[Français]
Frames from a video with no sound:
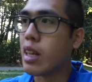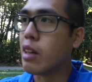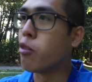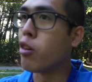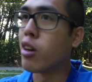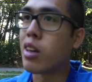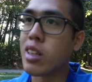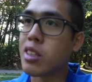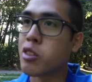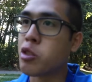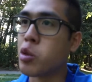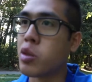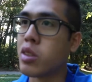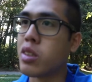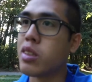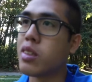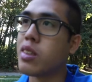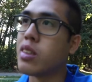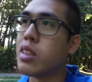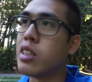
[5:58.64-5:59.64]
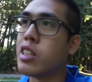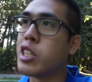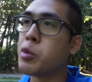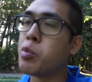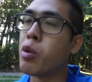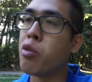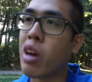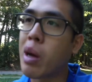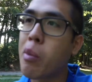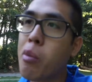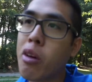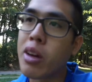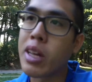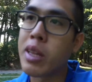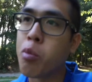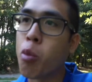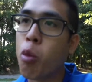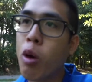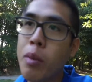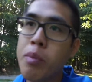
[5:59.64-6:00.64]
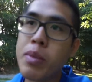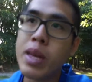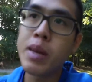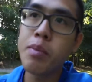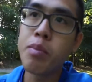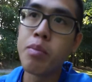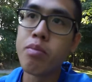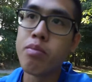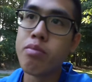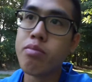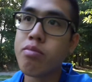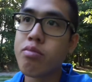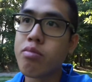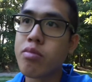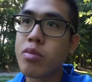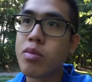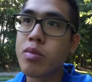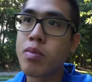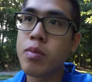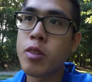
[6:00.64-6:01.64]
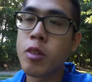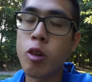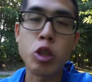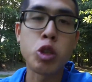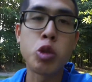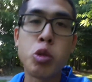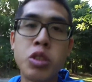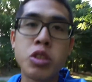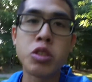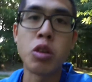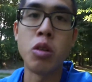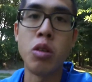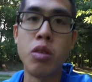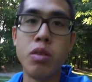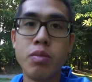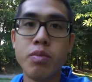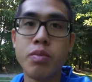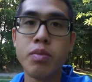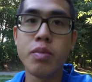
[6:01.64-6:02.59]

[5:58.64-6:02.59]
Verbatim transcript: Et voilà, tu vois, et je peux vraiment être moi-même quand je suis seul.